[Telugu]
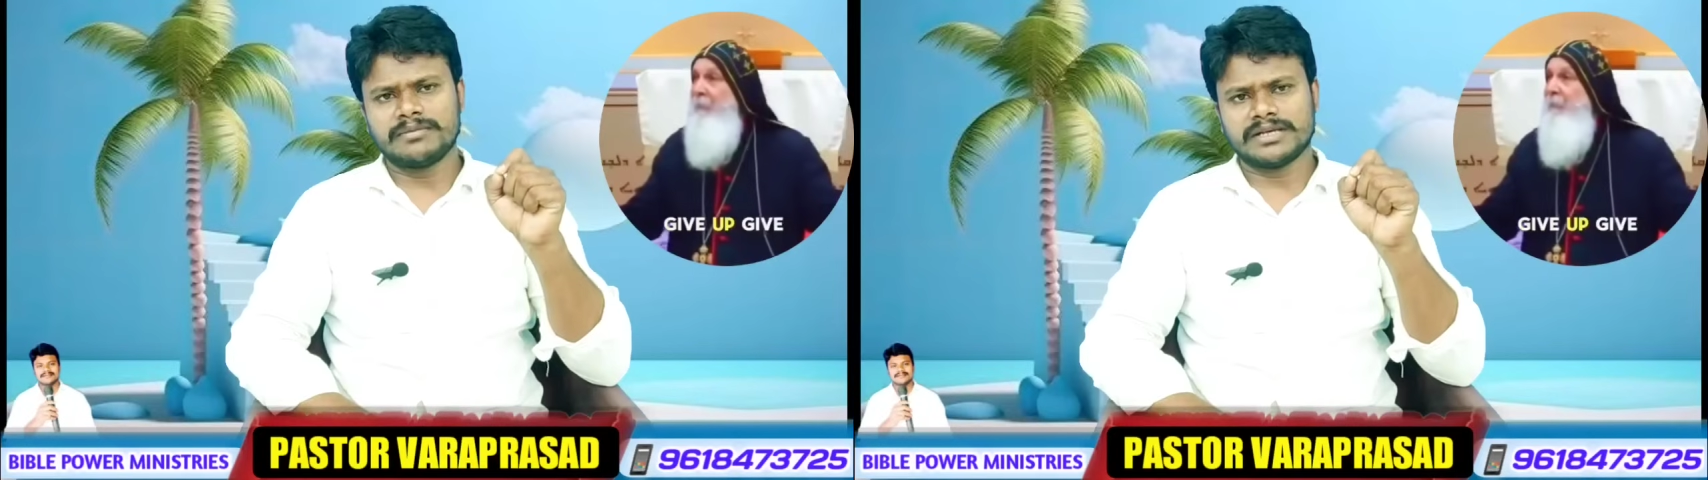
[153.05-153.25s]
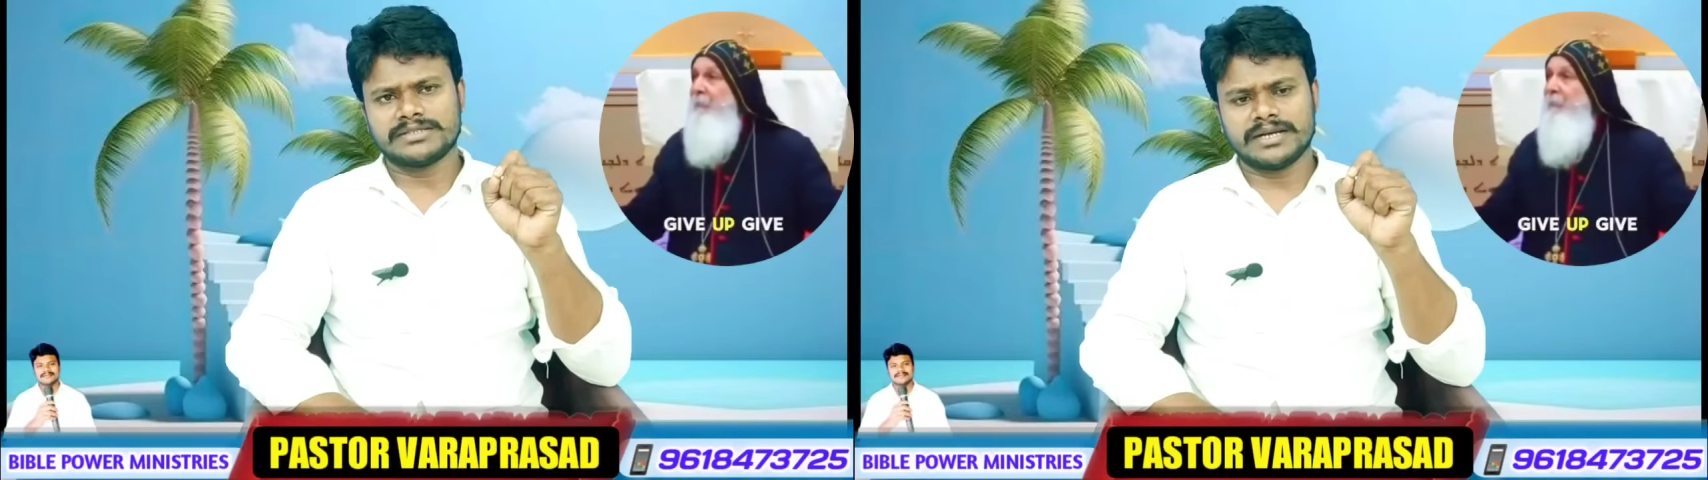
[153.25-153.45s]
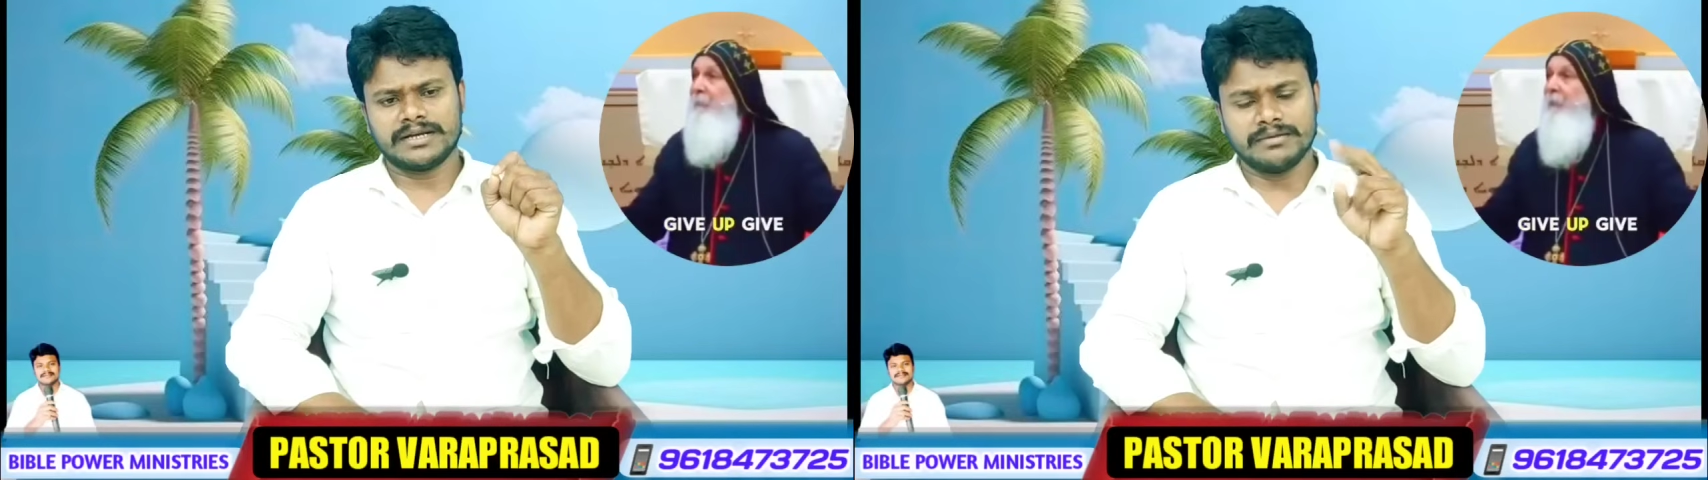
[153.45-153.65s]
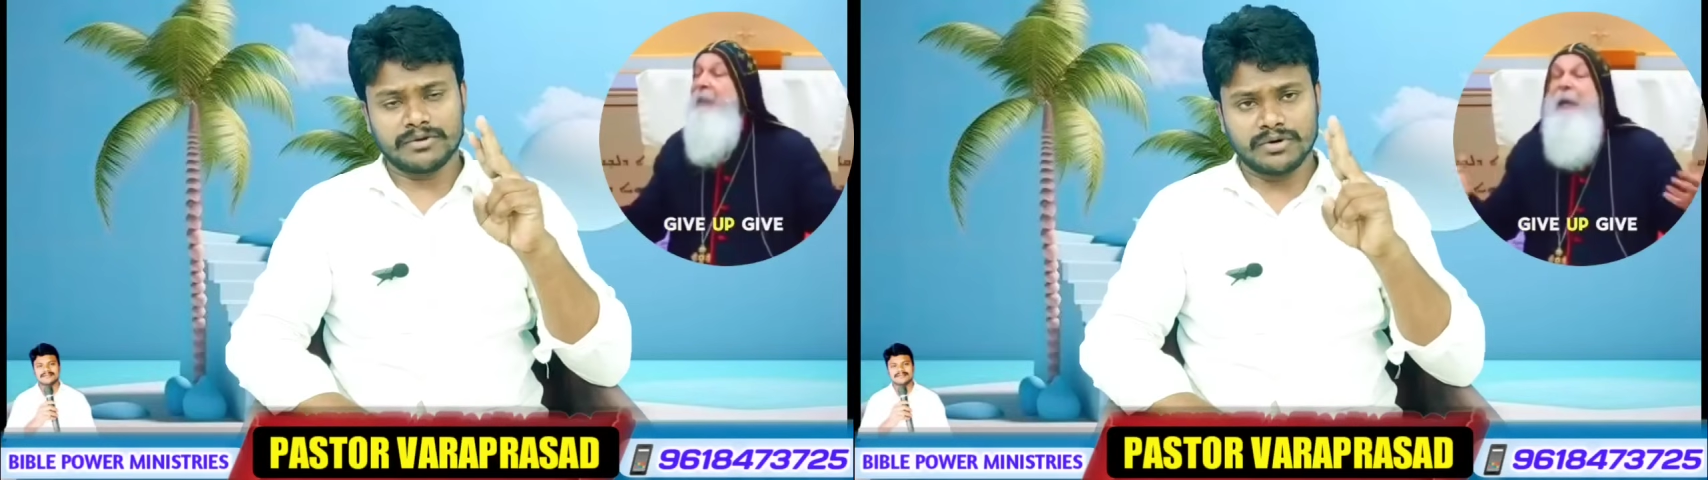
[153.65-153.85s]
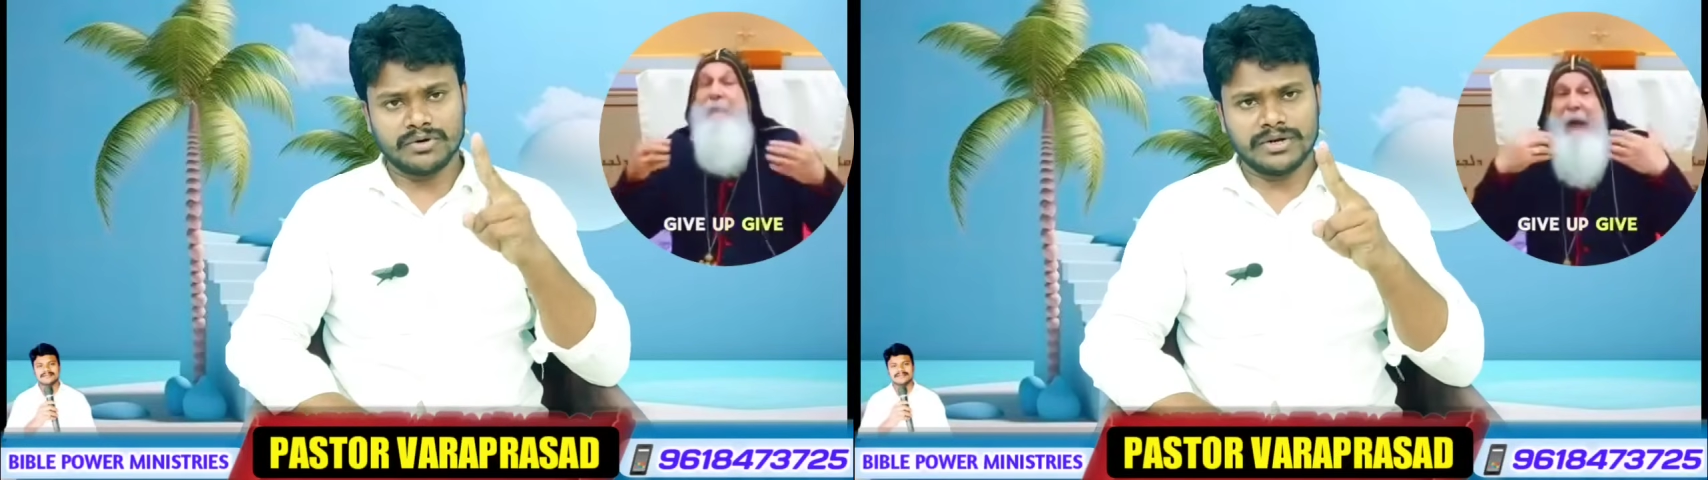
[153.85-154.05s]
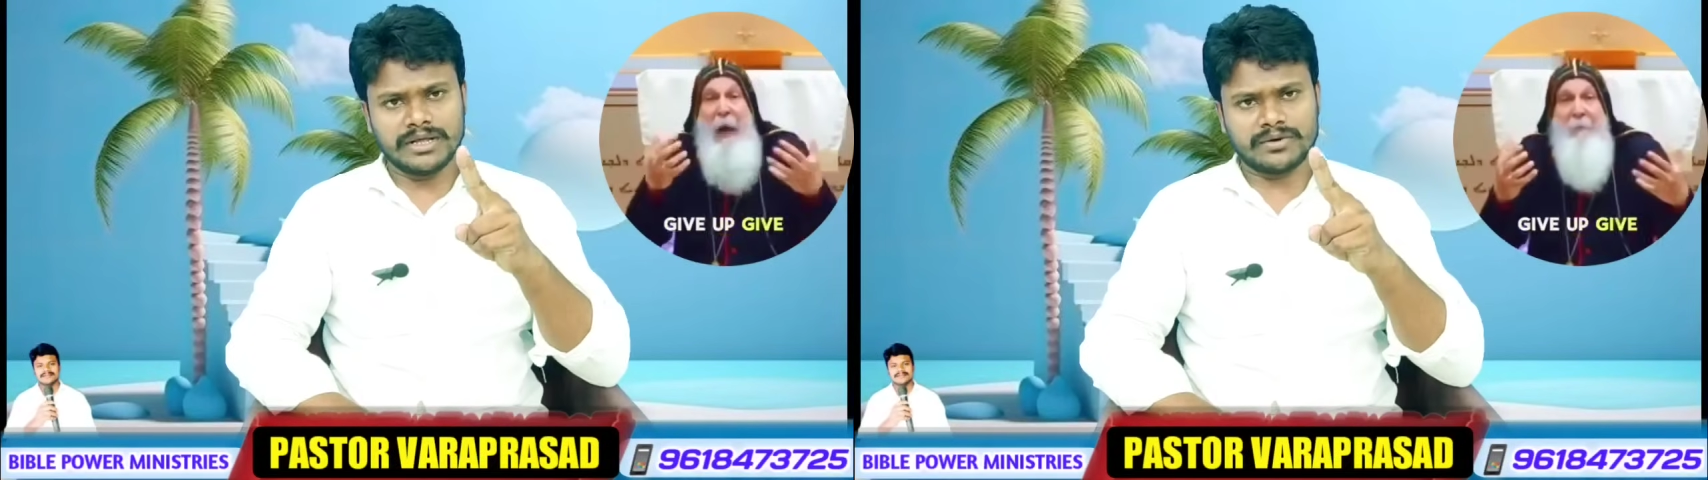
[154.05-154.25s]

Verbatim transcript: ఏం రాశారంటే రెండు